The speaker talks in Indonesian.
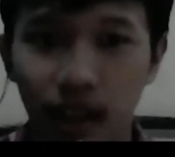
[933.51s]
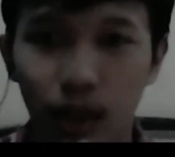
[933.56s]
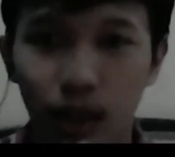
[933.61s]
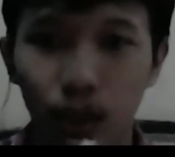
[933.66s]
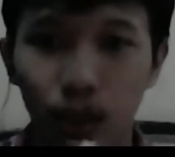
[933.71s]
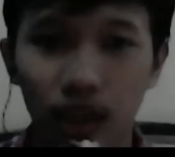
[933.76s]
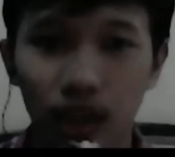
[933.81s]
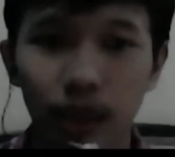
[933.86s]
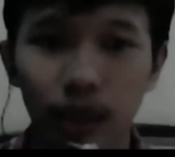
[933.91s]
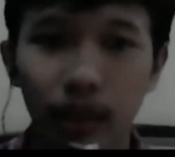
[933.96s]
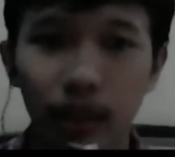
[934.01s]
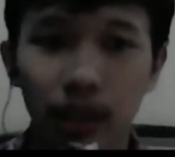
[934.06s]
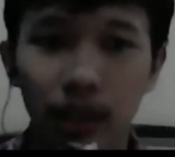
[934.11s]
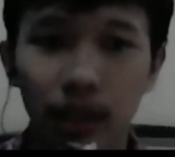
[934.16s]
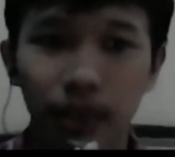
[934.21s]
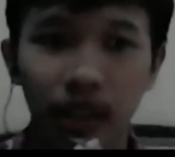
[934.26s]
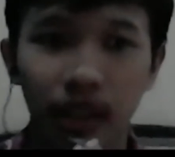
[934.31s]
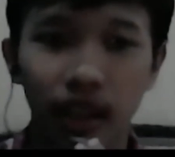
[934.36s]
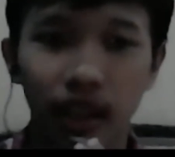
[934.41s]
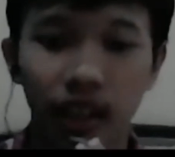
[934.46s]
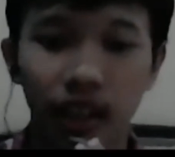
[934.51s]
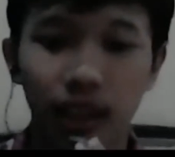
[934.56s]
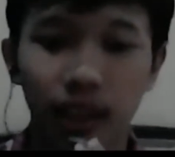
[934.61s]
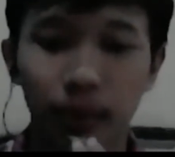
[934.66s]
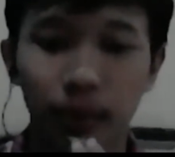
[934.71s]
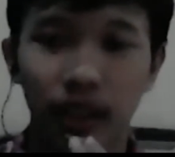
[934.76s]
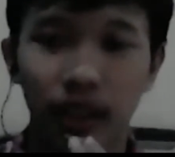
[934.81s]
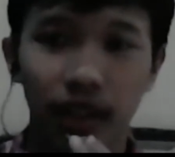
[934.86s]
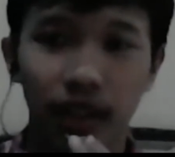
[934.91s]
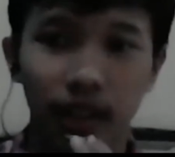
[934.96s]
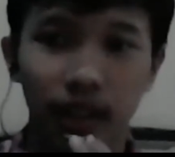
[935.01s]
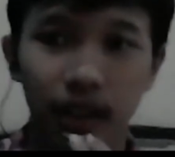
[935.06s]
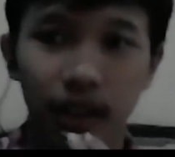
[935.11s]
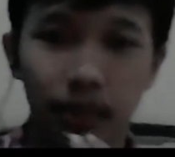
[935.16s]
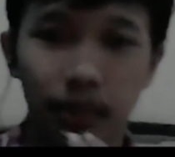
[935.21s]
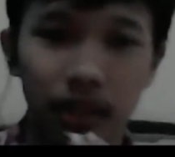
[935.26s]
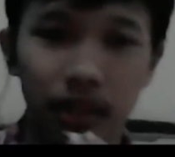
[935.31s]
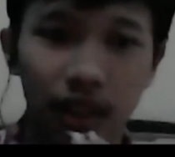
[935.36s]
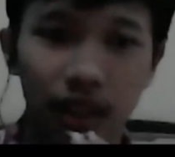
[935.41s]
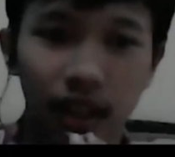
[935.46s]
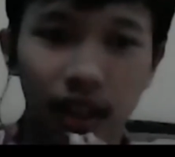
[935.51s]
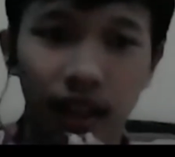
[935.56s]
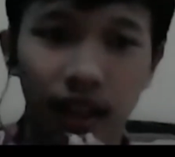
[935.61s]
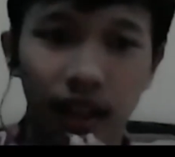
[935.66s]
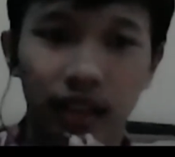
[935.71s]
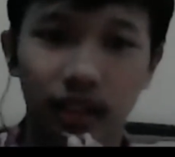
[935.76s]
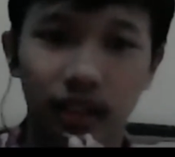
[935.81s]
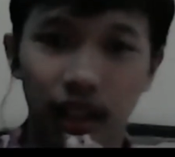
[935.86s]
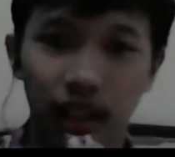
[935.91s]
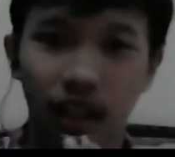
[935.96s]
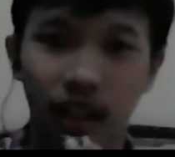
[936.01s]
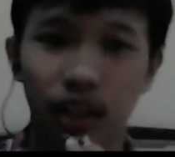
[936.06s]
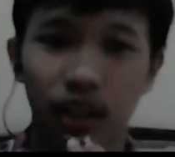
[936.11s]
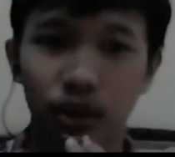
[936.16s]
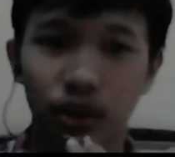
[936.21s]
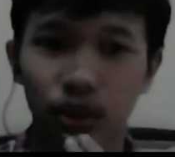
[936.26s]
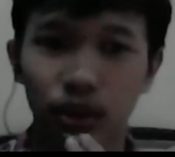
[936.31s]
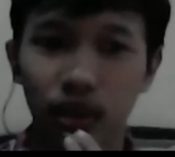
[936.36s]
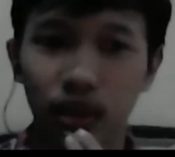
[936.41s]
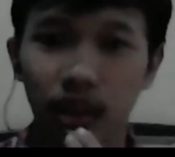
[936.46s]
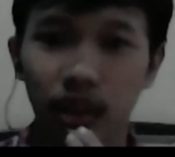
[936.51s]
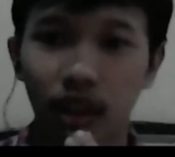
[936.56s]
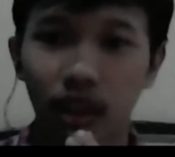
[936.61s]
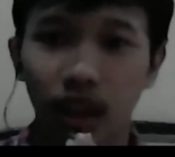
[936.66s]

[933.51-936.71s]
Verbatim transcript: Buat teman-teman yang ingin bertanya bisa raise hand langsung